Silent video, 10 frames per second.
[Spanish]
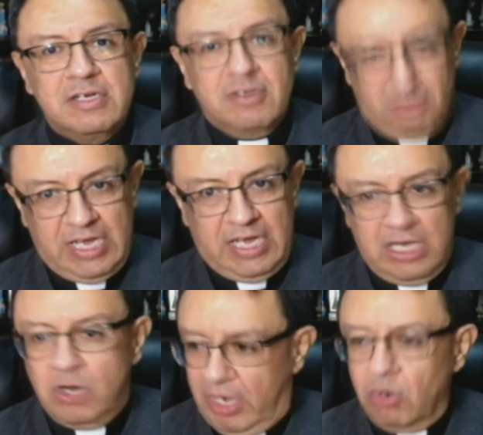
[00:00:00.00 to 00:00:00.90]
O sea, y
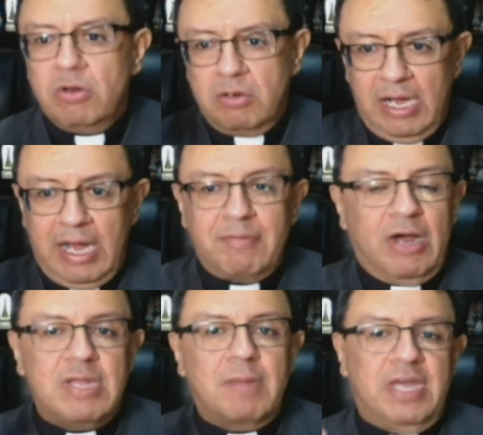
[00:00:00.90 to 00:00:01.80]
luego habrá
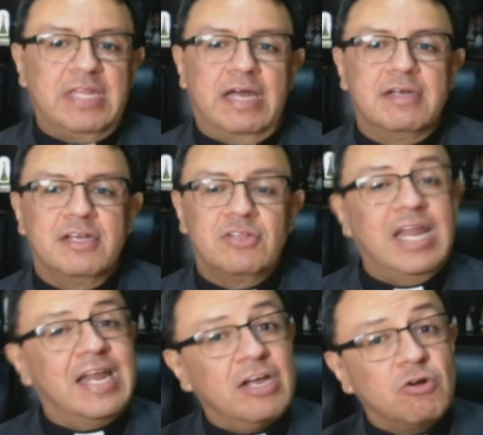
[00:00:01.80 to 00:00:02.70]
una pena. Entonces,
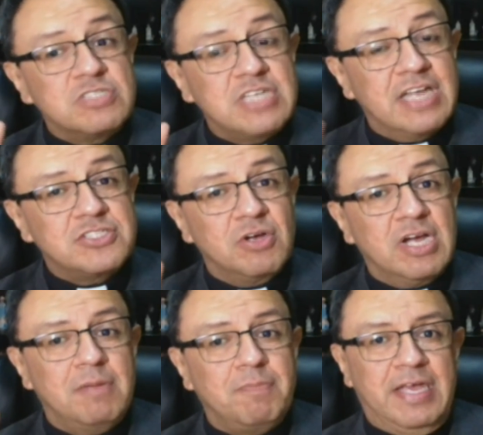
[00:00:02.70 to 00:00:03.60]
la reconciliación en
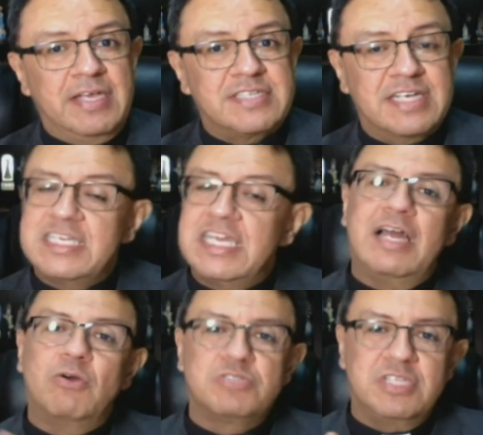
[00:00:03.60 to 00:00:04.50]
el país exige la
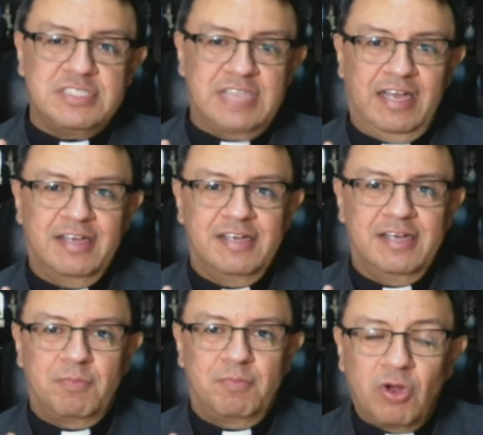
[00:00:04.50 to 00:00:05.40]
justicia,
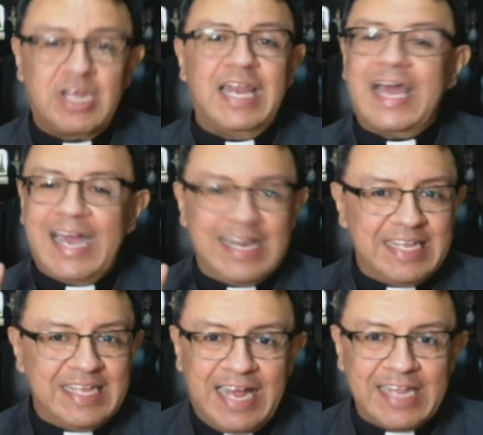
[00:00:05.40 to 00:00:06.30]
porque la
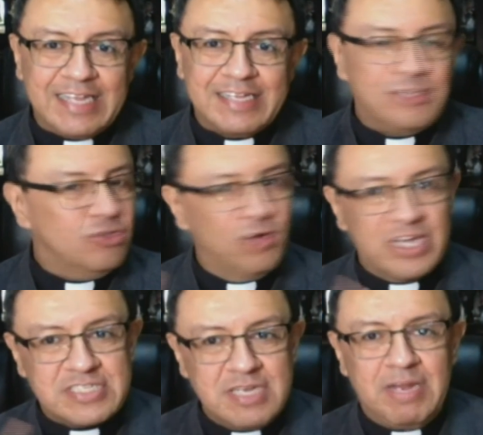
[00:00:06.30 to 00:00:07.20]
caridad no
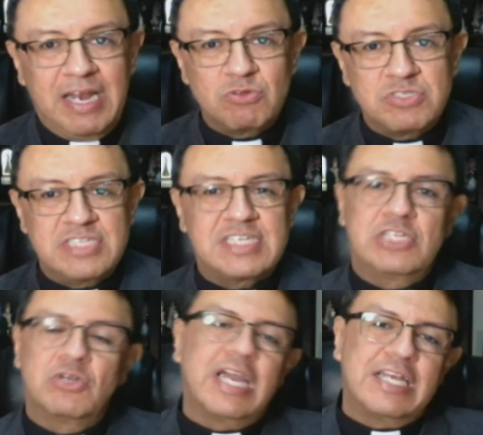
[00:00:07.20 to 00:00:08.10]
exime la justicia,
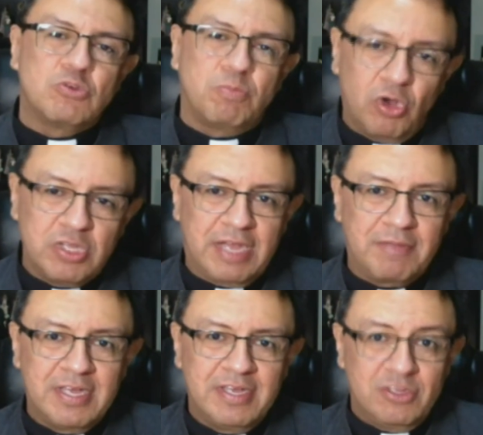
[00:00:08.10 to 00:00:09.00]
sino que la supone.
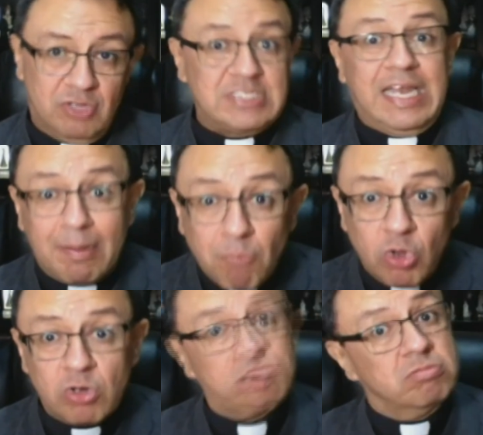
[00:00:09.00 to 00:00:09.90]
Entonces, el
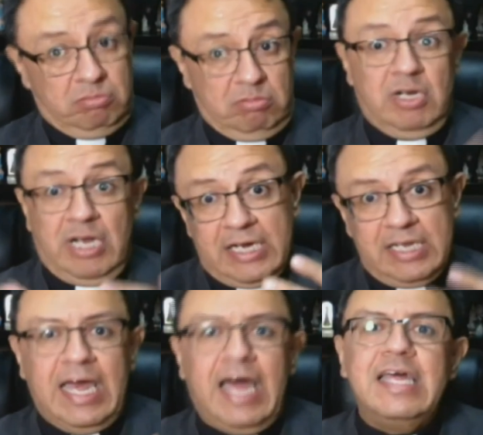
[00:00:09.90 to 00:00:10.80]
amor, eh, la
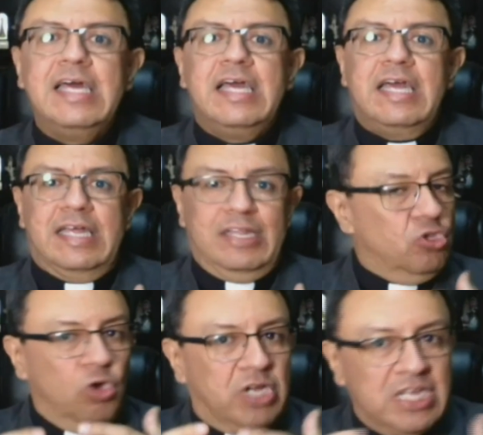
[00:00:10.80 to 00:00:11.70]
caridad,
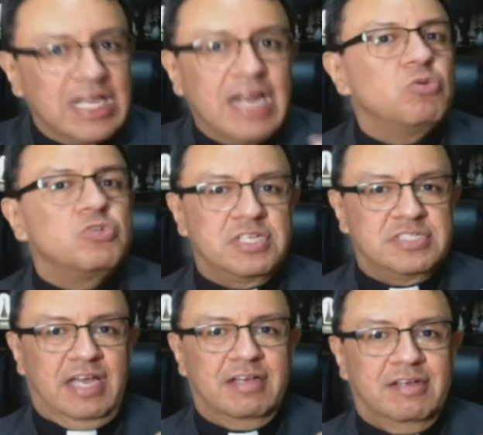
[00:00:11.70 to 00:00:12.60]
no quita la
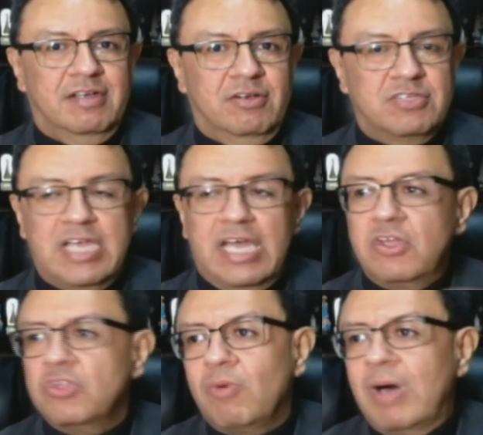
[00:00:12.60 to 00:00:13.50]
justicia. O sea,
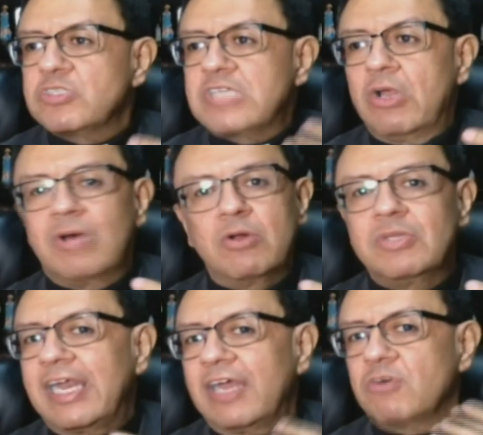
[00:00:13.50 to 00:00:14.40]
no, no vamos a lograr una
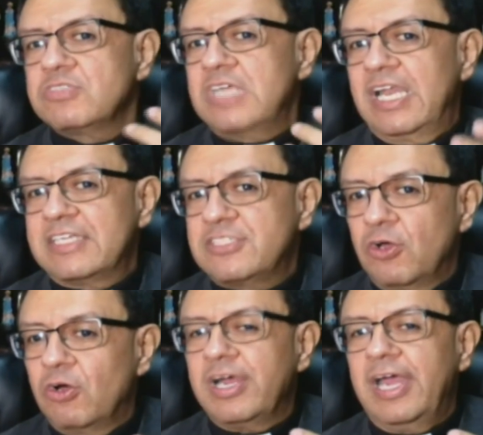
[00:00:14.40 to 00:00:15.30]

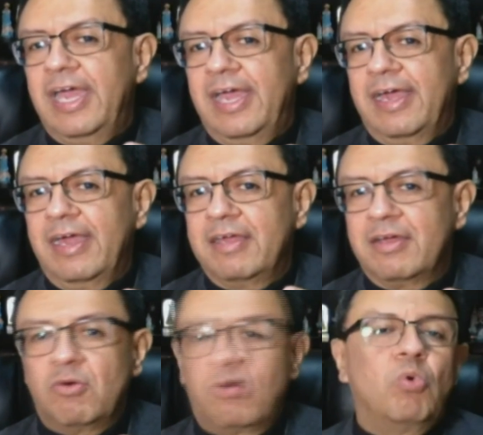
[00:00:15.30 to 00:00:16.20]
reconciliación eh, eh,
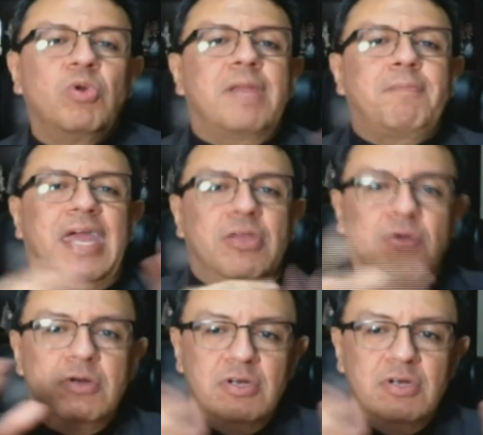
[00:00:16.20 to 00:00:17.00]
con un repello.